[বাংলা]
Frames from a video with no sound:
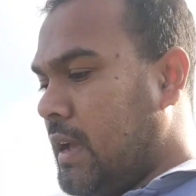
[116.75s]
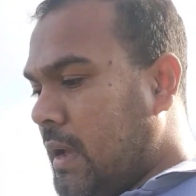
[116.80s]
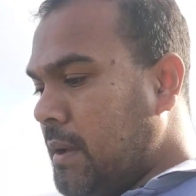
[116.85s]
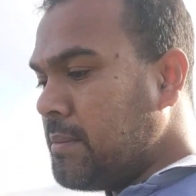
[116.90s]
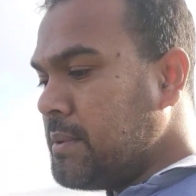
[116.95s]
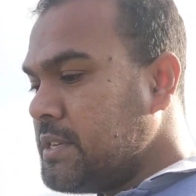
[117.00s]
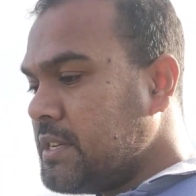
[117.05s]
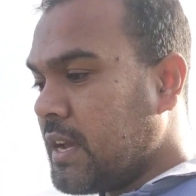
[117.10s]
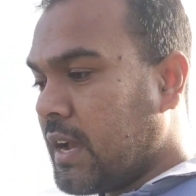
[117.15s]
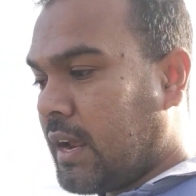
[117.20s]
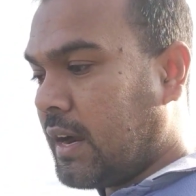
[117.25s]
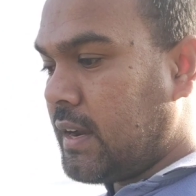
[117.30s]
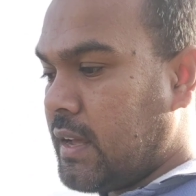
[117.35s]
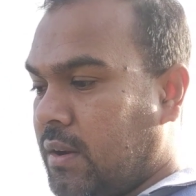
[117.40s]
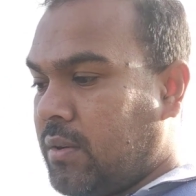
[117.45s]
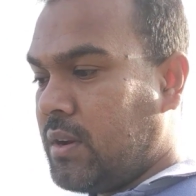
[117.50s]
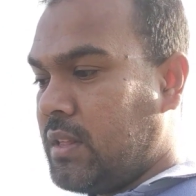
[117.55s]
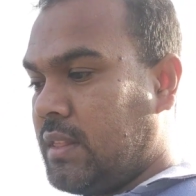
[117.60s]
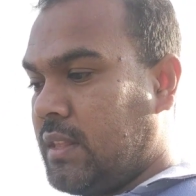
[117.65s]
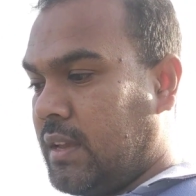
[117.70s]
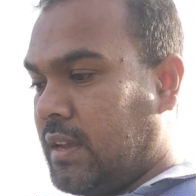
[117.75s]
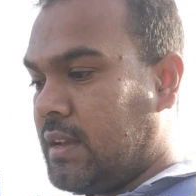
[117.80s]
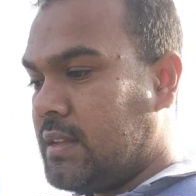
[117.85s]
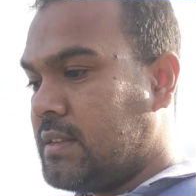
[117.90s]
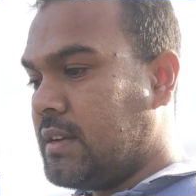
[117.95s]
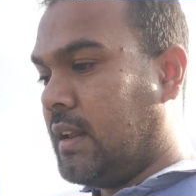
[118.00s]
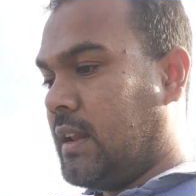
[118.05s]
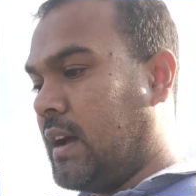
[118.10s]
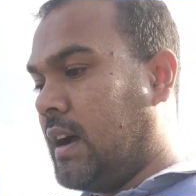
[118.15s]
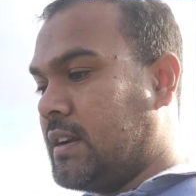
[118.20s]
এই ভিসা ক্যাটাগরিতে
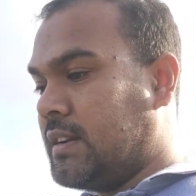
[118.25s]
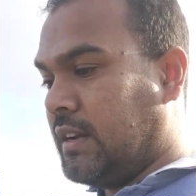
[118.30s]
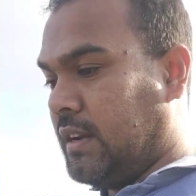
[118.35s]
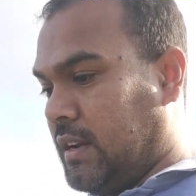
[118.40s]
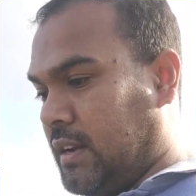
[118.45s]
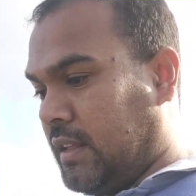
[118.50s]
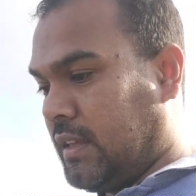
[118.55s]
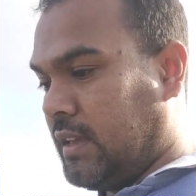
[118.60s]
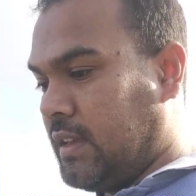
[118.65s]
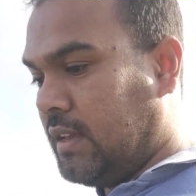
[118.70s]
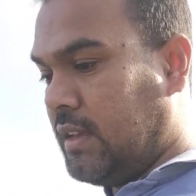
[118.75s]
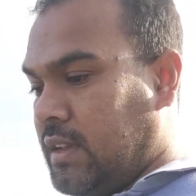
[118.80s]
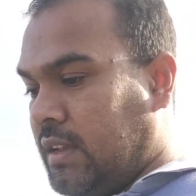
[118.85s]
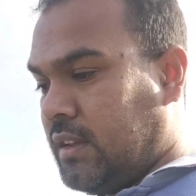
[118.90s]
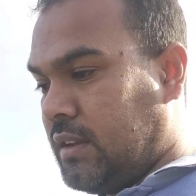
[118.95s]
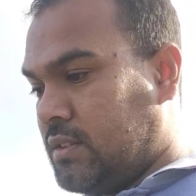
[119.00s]
যারা আসেন আর কি